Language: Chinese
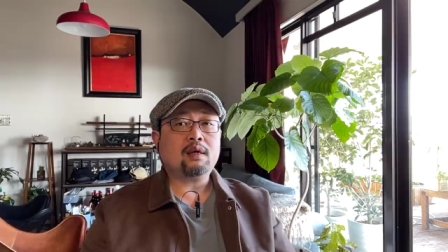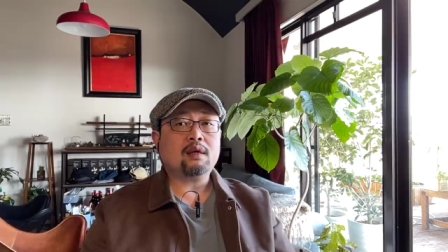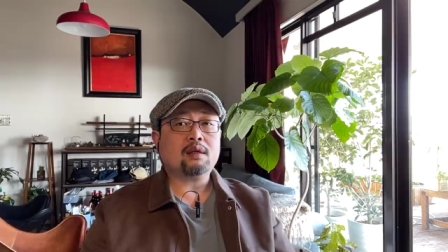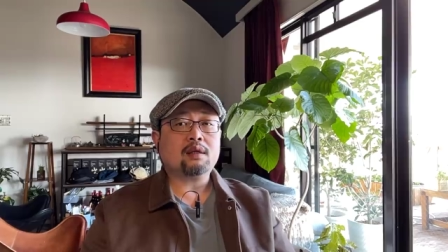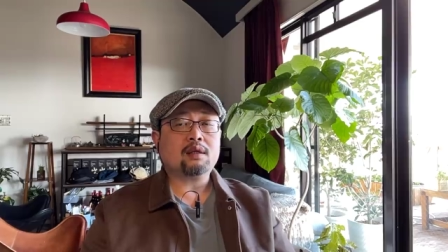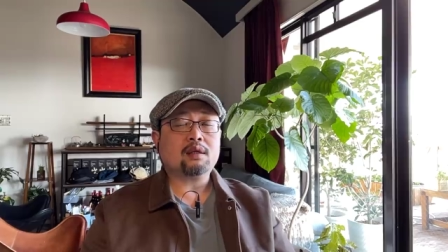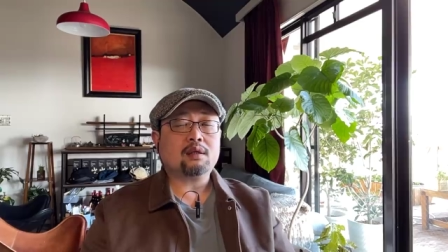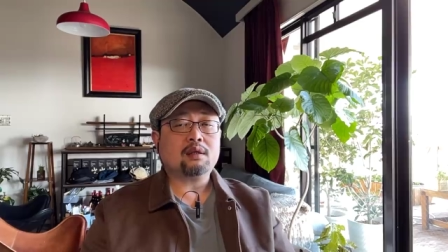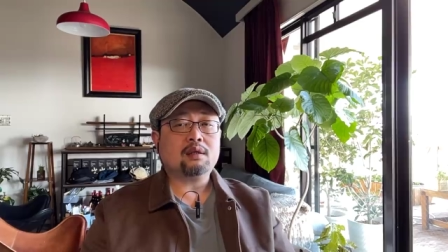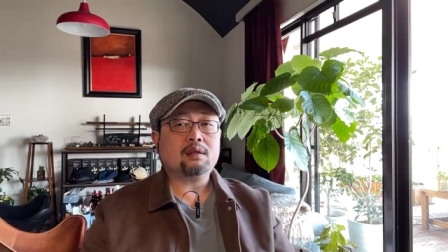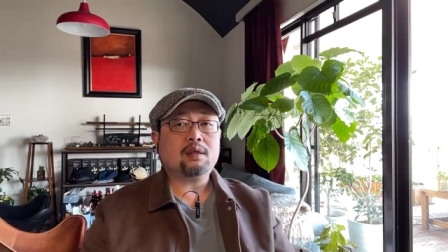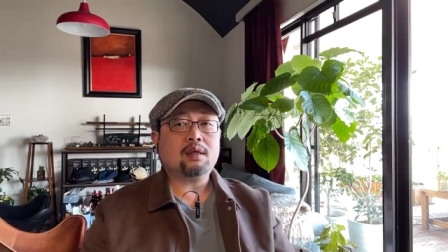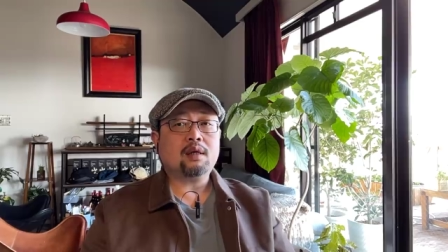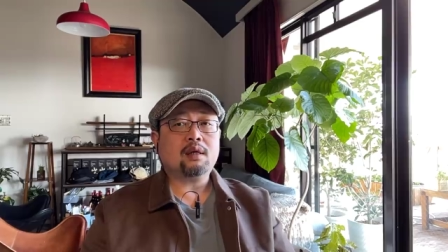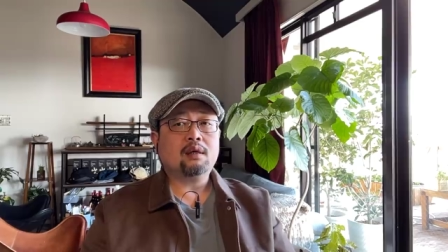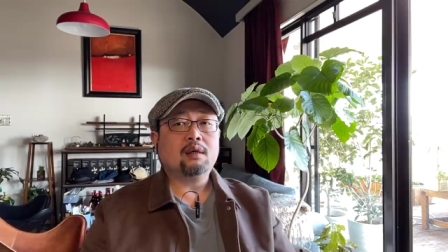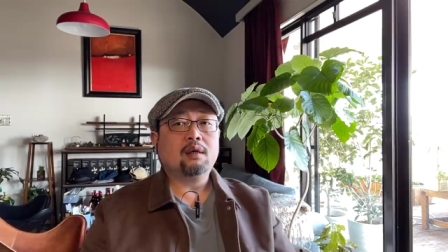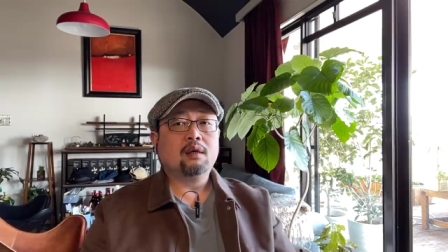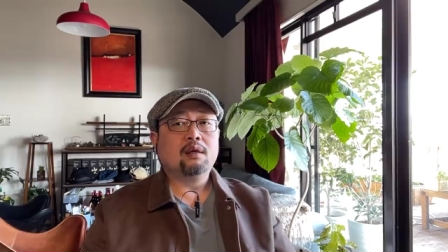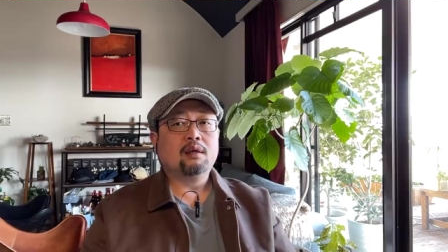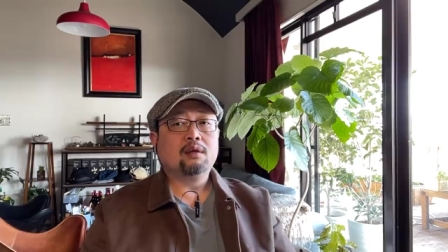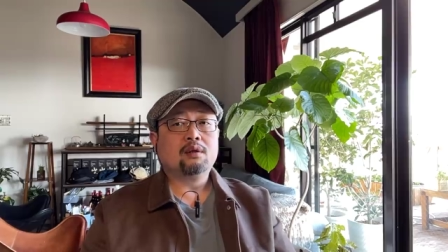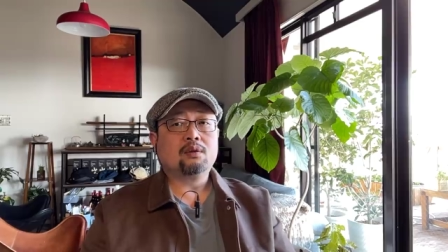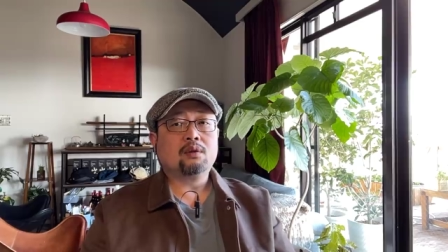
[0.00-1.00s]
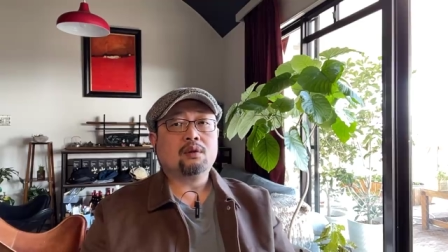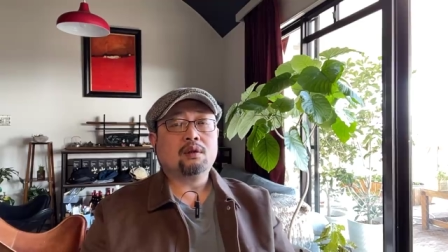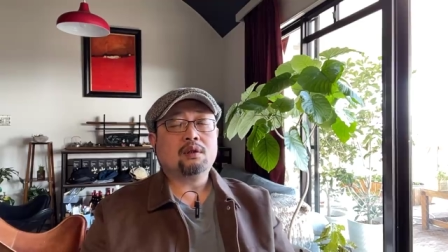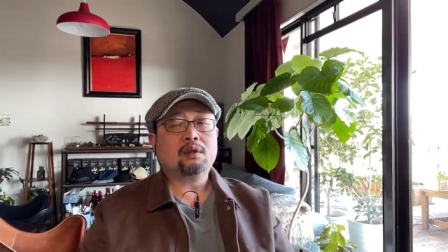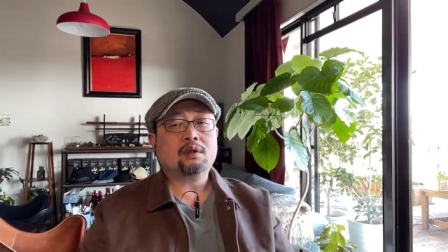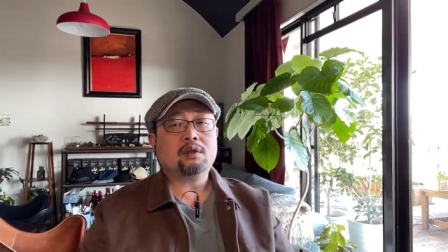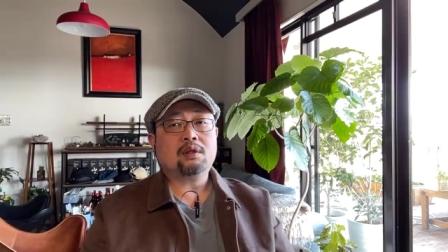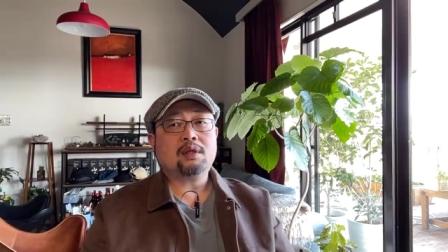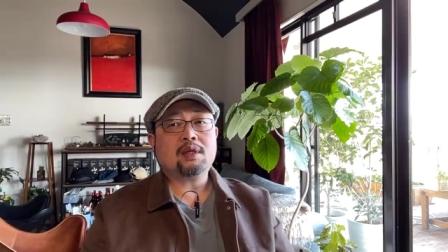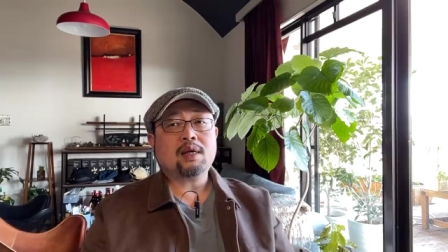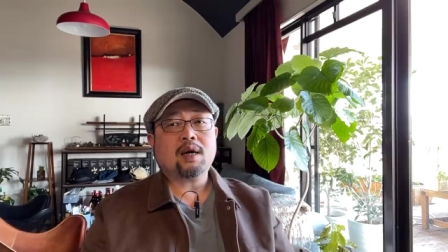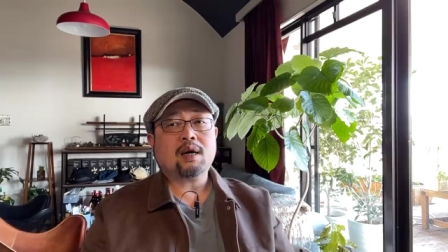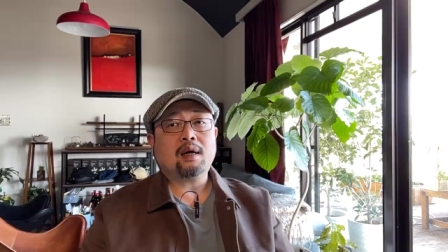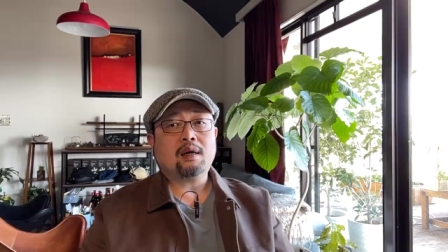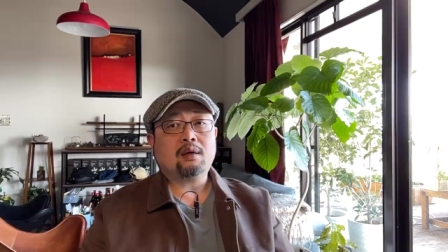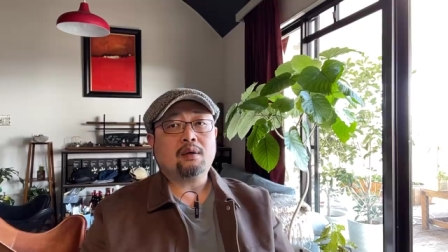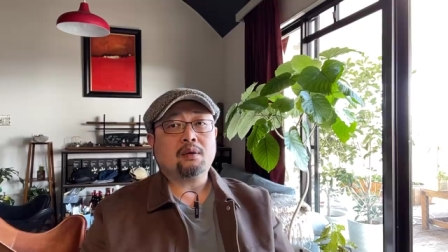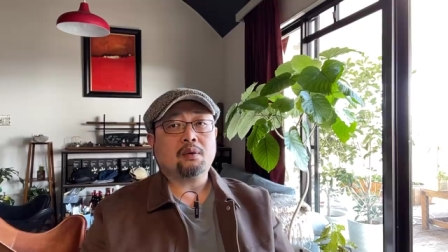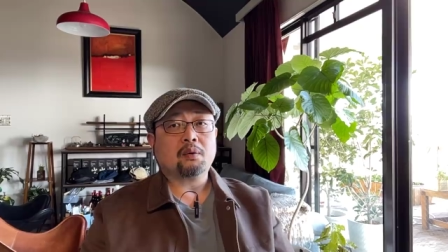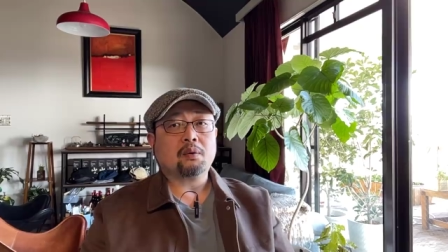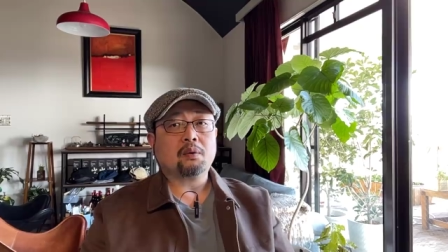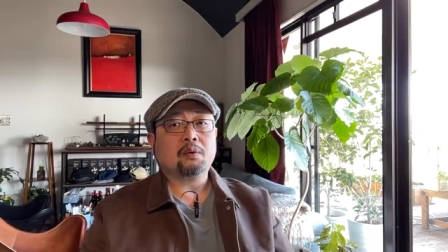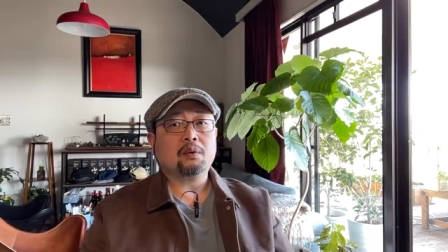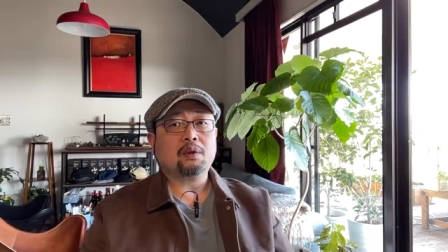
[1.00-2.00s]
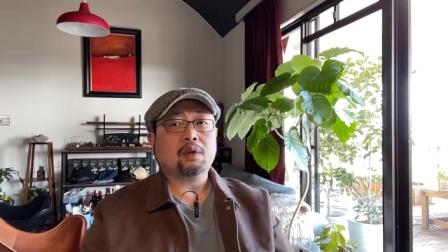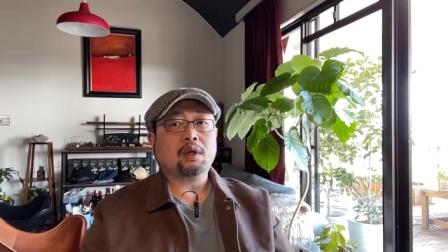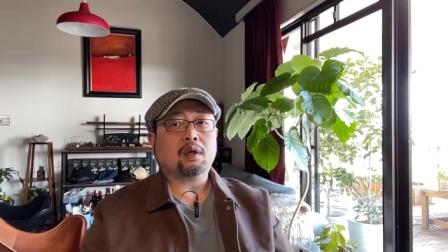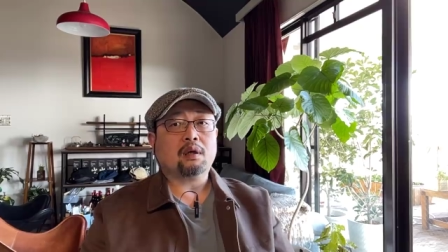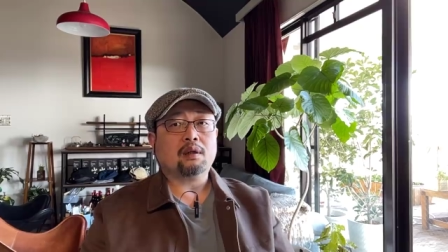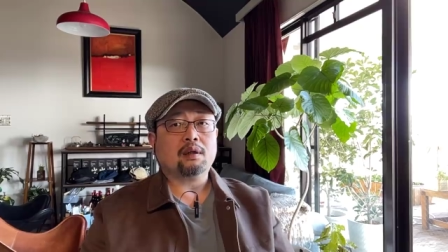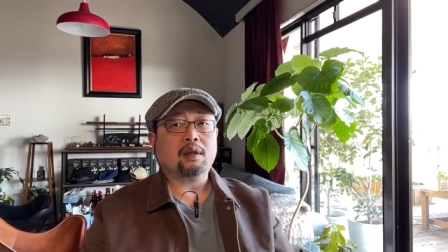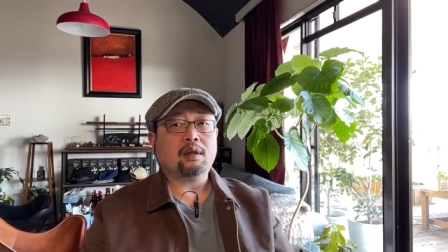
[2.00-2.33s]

个时间说家里有空调，